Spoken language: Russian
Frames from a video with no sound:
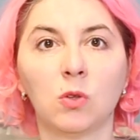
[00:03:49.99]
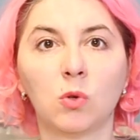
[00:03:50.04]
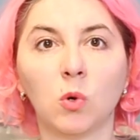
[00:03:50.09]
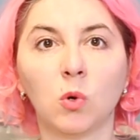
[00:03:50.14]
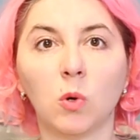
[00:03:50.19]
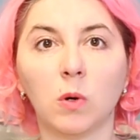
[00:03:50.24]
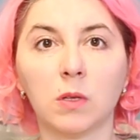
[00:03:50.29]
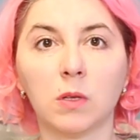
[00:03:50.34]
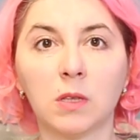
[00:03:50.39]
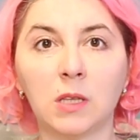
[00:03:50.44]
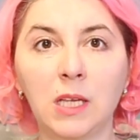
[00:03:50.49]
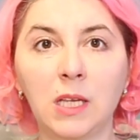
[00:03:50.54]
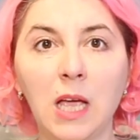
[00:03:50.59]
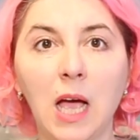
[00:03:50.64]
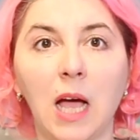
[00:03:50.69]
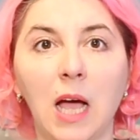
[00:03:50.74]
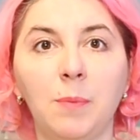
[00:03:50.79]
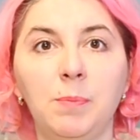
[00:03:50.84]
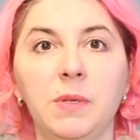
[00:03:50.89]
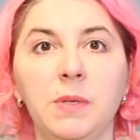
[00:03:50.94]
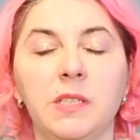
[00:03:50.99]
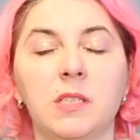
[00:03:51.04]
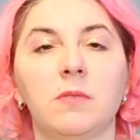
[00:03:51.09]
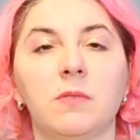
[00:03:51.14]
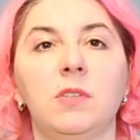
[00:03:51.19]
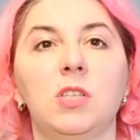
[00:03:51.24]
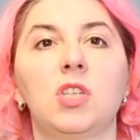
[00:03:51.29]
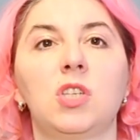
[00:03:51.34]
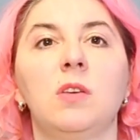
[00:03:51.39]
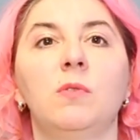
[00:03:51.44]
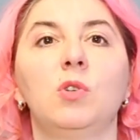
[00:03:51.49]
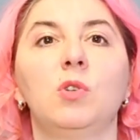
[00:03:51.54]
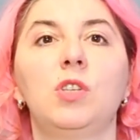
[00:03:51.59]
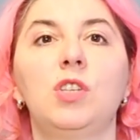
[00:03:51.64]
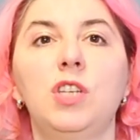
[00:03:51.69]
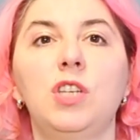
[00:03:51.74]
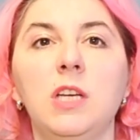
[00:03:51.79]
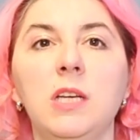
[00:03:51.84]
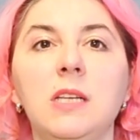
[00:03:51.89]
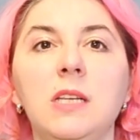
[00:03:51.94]
то ты описываешь его
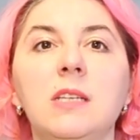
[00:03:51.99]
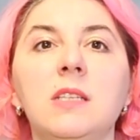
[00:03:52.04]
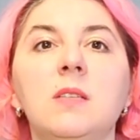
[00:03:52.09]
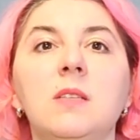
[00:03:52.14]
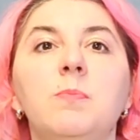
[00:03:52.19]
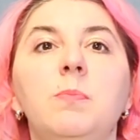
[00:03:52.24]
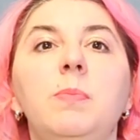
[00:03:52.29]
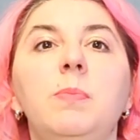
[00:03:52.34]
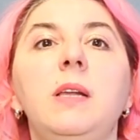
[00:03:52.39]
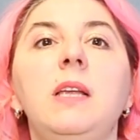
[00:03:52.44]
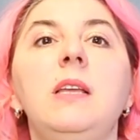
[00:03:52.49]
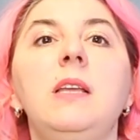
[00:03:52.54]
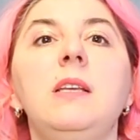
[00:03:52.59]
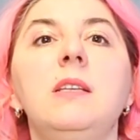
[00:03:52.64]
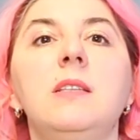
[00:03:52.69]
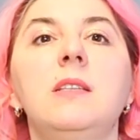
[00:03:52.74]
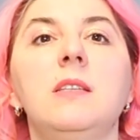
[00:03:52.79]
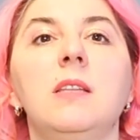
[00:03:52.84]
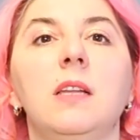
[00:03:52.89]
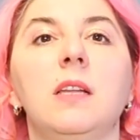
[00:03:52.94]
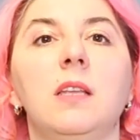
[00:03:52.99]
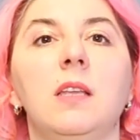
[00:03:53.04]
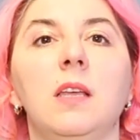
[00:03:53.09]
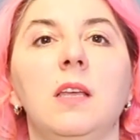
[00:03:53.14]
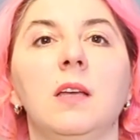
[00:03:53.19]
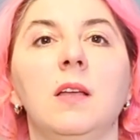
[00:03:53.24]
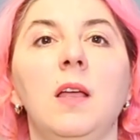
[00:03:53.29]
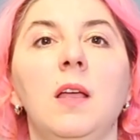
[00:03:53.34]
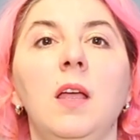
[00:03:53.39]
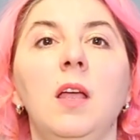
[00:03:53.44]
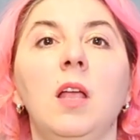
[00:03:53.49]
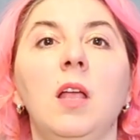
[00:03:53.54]
через признаки.